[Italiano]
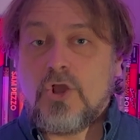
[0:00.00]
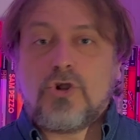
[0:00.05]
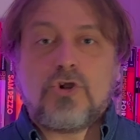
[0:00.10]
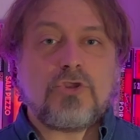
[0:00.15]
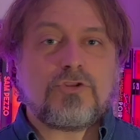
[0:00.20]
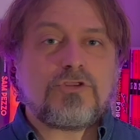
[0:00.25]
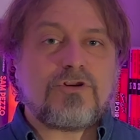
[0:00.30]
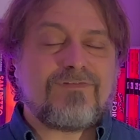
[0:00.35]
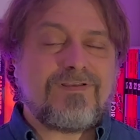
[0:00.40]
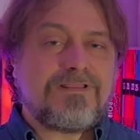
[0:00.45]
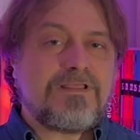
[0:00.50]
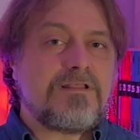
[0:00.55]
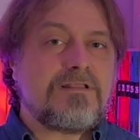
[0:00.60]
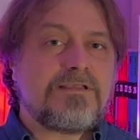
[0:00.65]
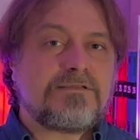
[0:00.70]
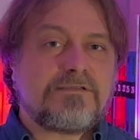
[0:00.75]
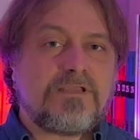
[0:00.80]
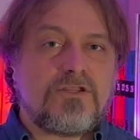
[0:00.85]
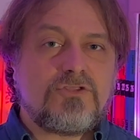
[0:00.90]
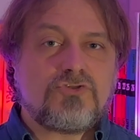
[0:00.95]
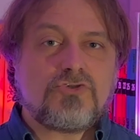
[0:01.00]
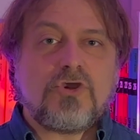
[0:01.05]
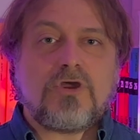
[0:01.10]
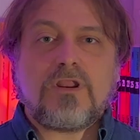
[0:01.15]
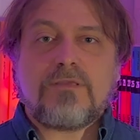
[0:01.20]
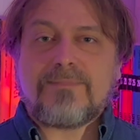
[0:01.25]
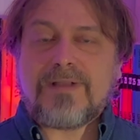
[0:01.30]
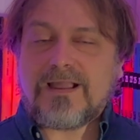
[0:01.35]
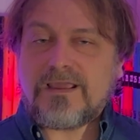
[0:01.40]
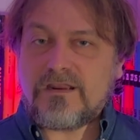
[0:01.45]
Lo trovate in
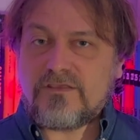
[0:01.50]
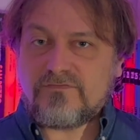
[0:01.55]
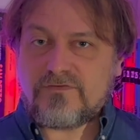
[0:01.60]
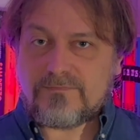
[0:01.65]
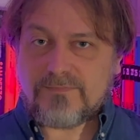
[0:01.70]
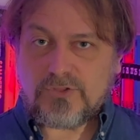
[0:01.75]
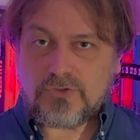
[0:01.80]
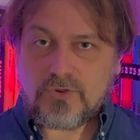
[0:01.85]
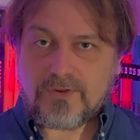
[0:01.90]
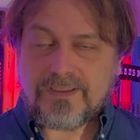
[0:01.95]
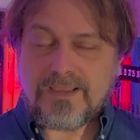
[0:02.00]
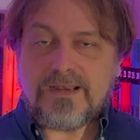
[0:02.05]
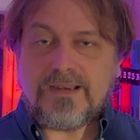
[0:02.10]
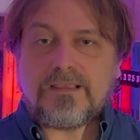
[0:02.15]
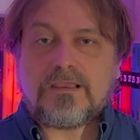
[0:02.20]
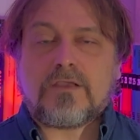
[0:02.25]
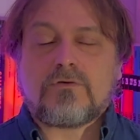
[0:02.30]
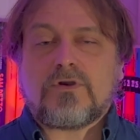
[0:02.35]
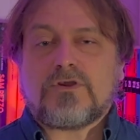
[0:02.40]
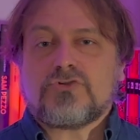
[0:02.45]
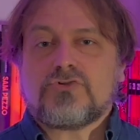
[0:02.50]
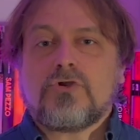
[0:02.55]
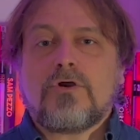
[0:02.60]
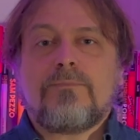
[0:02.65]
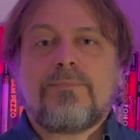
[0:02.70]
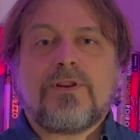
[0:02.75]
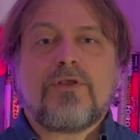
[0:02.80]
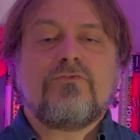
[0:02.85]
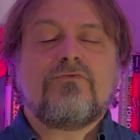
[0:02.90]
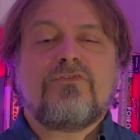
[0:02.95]
descrizione, magari vi metto anche il link qua
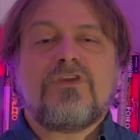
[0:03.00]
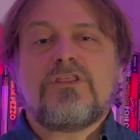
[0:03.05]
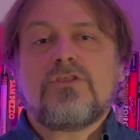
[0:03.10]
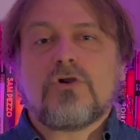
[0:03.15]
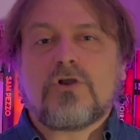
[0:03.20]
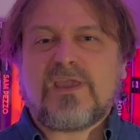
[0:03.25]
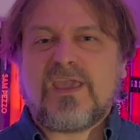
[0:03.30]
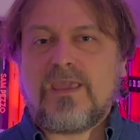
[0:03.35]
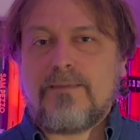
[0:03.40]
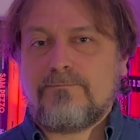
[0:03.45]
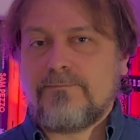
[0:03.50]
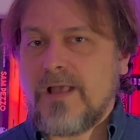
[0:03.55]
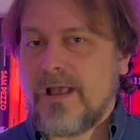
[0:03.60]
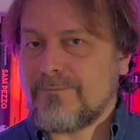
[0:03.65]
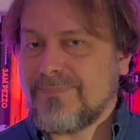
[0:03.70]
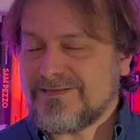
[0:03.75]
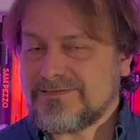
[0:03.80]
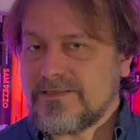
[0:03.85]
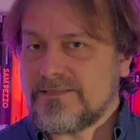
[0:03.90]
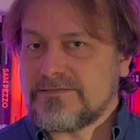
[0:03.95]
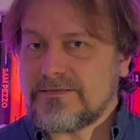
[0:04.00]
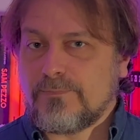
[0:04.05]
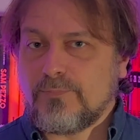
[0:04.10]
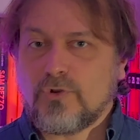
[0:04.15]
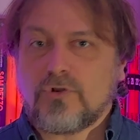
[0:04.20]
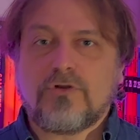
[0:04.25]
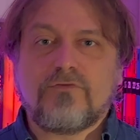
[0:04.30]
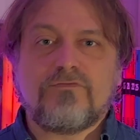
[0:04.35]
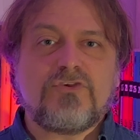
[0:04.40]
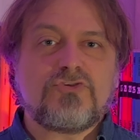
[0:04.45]
sopra, è un video che è abbastanza
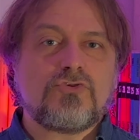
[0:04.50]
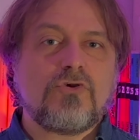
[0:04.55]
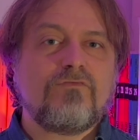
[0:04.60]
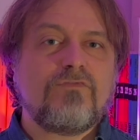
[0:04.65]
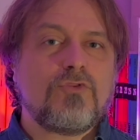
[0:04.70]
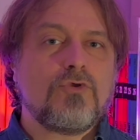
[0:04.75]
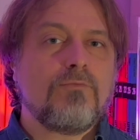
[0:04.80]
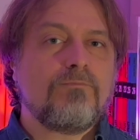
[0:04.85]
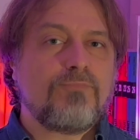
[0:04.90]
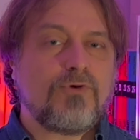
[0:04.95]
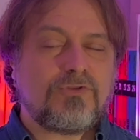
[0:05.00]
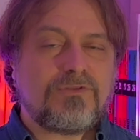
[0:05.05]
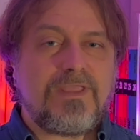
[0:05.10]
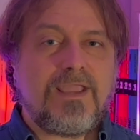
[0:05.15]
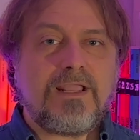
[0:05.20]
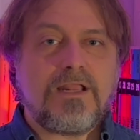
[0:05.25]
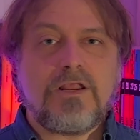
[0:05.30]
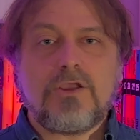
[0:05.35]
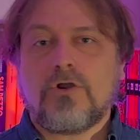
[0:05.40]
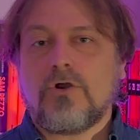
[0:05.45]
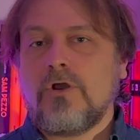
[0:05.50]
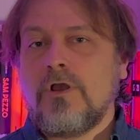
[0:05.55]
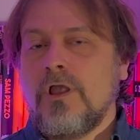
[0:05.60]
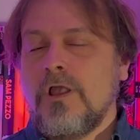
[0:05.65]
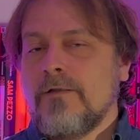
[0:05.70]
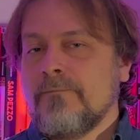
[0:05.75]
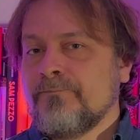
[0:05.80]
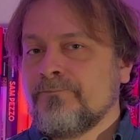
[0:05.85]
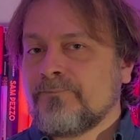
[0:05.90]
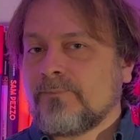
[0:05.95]
poco visto, è un video un po' tecnico,
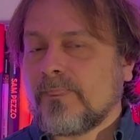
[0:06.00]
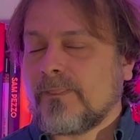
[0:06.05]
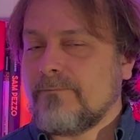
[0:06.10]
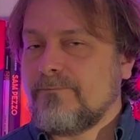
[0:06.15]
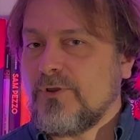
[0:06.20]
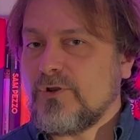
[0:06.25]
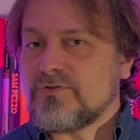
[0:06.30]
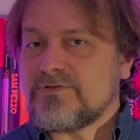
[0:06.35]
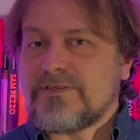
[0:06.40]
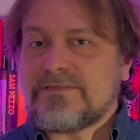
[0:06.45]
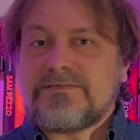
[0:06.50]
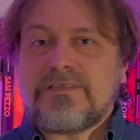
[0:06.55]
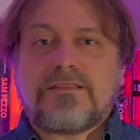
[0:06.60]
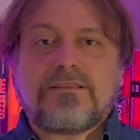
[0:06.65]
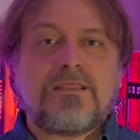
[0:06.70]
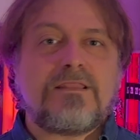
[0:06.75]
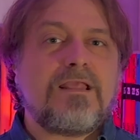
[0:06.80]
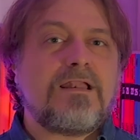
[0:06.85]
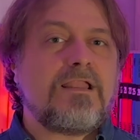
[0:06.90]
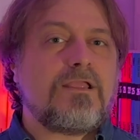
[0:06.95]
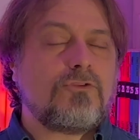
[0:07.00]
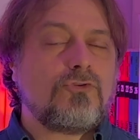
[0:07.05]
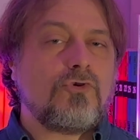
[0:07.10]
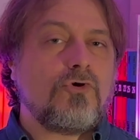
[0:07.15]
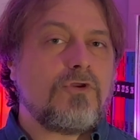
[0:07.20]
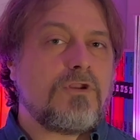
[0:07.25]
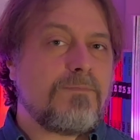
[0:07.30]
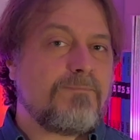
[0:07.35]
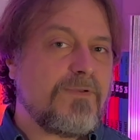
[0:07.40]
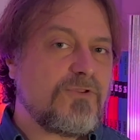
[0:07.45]
però se siete dei
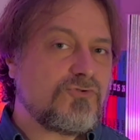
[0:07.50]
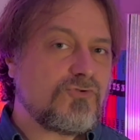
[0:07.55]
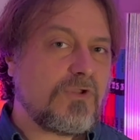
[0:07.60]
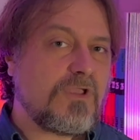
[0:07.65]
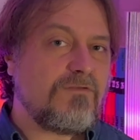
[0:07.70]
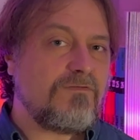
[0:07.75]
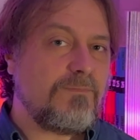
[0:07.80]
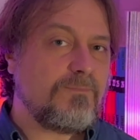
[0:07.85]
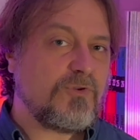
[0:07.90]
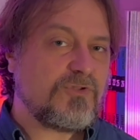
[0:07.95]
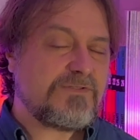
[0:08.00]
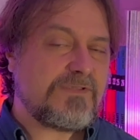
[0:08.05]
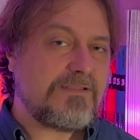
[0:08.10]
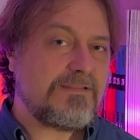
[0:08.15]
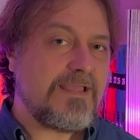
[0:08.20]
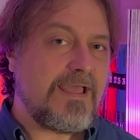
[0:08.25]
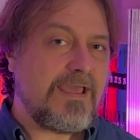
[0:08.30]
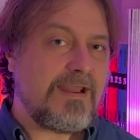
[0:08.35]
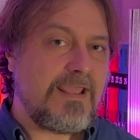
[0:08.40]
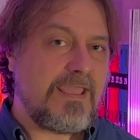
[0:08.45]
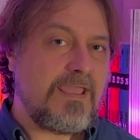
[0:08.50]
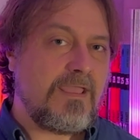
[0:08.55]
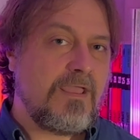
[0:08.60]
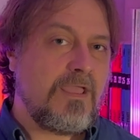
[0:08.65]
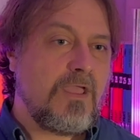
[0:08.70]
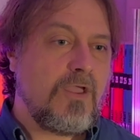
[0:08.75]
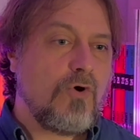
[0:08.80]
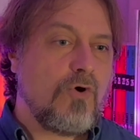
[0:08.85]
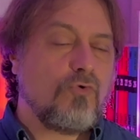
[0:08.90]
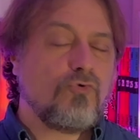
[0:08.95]
lettori penso che vi possa dare
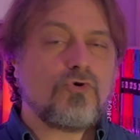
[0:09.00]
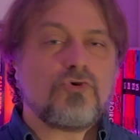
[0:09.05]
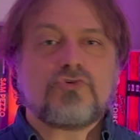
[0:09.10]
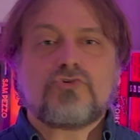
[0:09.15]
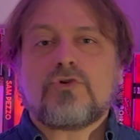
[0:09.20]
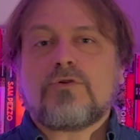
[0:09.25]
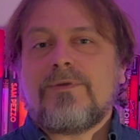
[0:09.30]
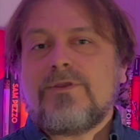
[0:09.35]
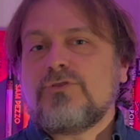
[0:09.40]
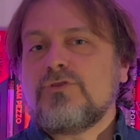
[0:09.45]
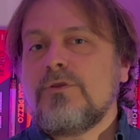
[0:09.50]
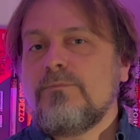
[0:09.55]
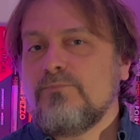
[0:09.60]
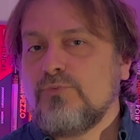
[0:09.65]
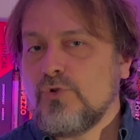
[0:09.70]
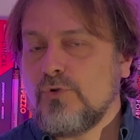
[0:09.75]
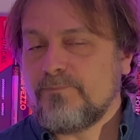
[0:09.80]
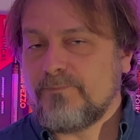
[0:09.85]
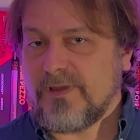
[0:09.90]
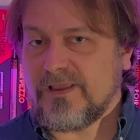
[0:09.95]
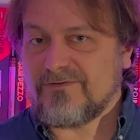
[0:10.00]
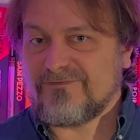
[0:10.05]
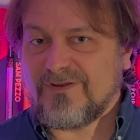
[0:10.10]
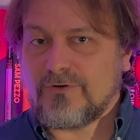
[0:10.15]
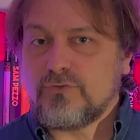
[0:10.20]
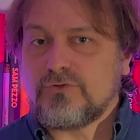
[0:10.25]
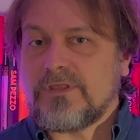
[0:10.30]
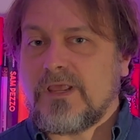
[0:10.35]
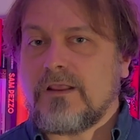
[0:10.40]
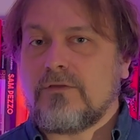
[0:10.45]
uno strumento in più per
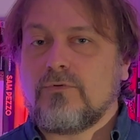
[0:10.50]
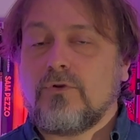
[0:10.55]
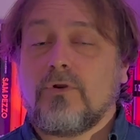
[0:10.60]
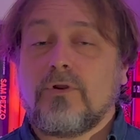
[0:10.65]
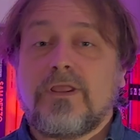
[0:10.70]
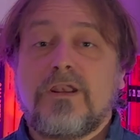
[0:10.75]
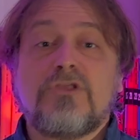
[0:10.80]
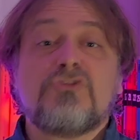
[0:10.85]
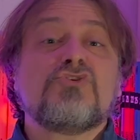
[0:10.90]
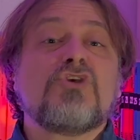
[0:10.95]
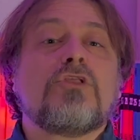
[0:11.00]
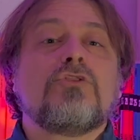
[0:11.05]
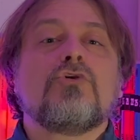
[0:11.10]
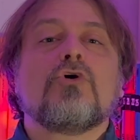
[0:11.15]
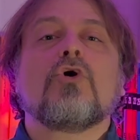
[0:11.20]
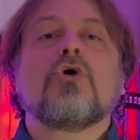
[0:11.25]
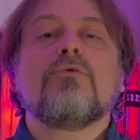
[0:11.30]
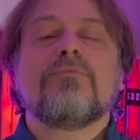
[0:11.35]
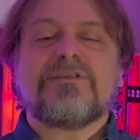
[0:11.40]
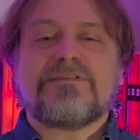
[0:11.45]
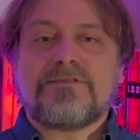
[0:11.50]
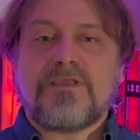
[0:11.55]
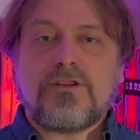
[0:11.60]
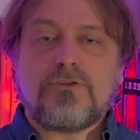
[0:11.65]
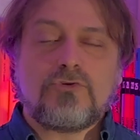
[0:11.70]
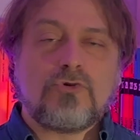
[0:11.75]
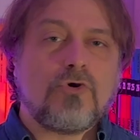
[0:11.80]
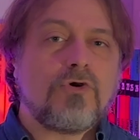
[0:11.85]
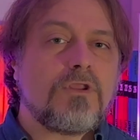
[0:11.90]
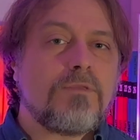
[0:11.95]
valutare quello che leggete o come
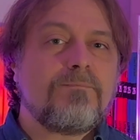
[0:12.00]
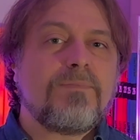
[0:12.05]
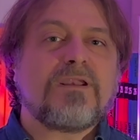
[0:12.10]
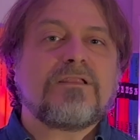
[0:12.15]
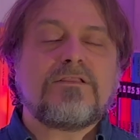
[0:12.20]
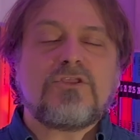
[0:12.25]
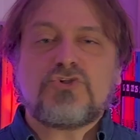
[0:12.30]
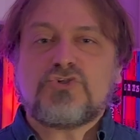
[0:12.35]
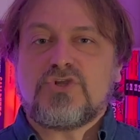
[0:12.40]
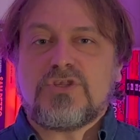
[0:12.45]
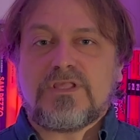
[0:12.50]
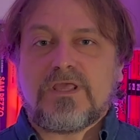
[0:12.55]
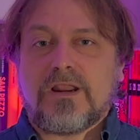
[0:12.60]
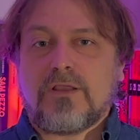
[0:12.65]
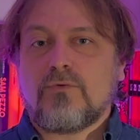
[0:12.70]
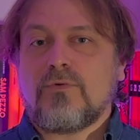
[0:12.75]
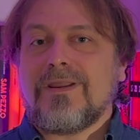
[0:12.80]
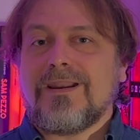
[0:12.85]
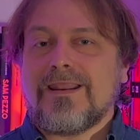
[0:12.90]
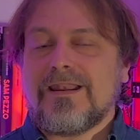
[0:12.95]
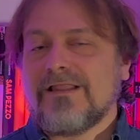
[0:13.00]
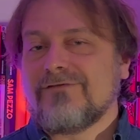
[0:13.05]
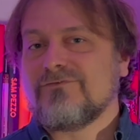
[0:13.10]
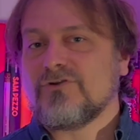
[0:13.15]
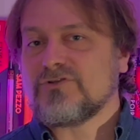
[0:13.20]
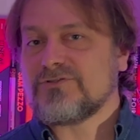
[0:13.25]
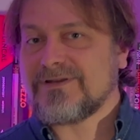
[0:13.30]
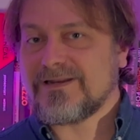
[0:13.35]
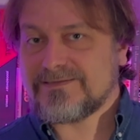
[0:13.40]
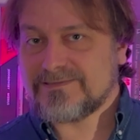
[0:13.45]
scrittori per decidere qual è la
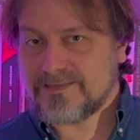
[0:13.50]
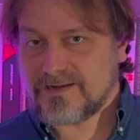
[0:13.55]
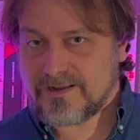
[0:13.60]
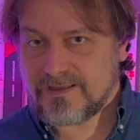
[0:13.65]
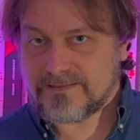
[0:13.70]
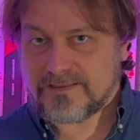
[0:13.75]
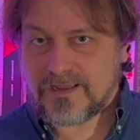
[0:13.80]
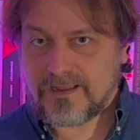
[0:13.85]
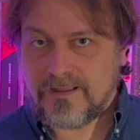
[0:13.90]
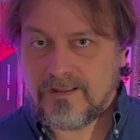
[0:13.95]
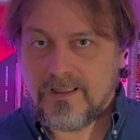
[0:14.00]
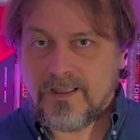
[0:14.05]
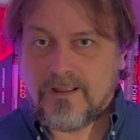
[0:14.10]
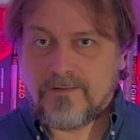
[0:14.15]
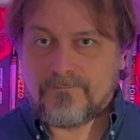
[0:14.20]
vostra strada,